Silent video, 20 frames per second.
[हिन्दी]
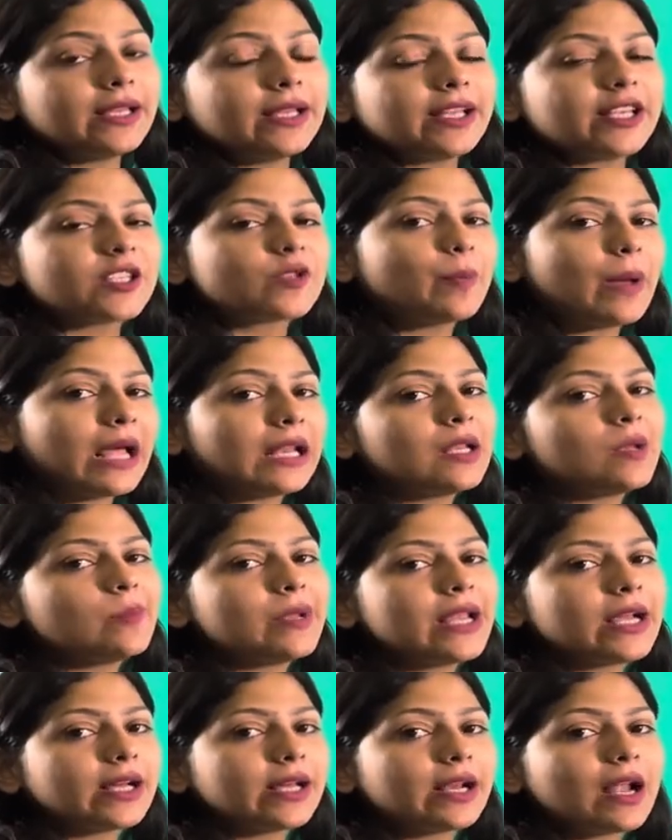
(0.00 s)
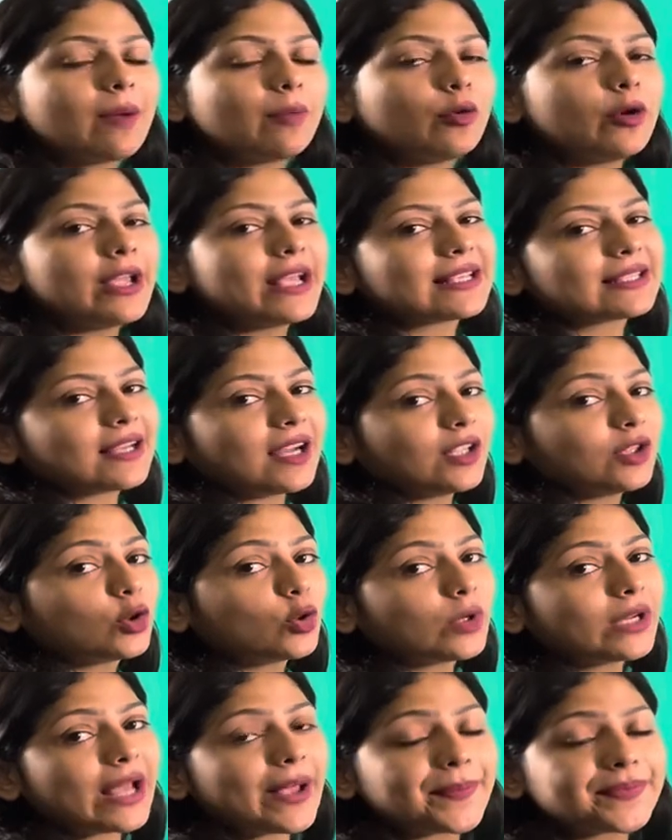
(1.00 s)
इस पैनल में अगर आपको एक साथ दो
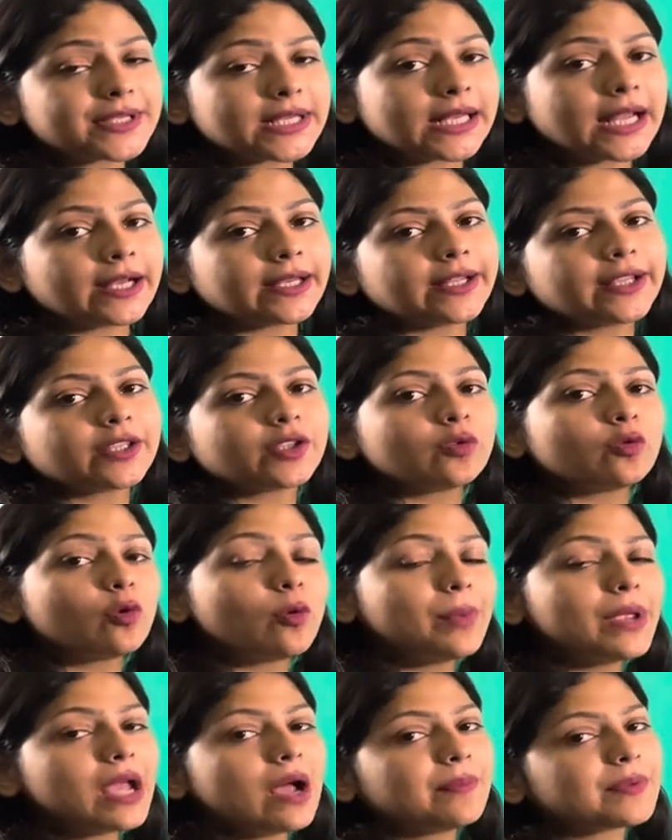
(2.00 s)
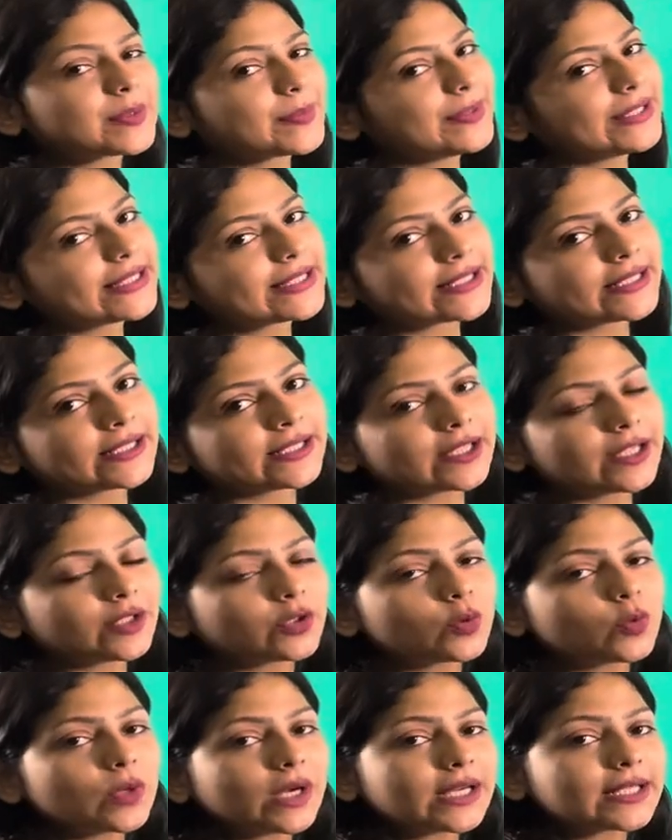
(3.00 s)
टैब चलाने हैं तो वो भी आप स्प्लिट स्क्रीन के
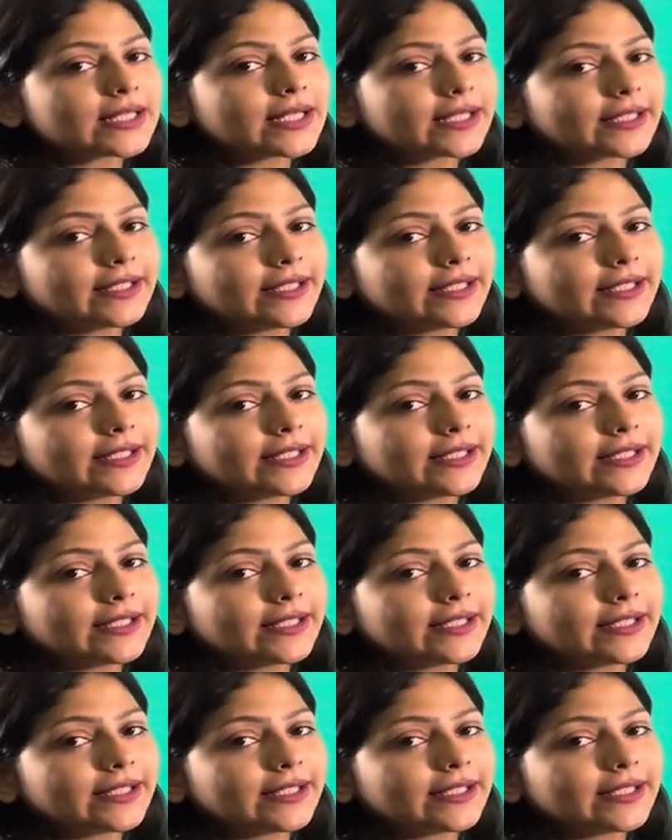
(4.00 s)
थ्रू कर सकते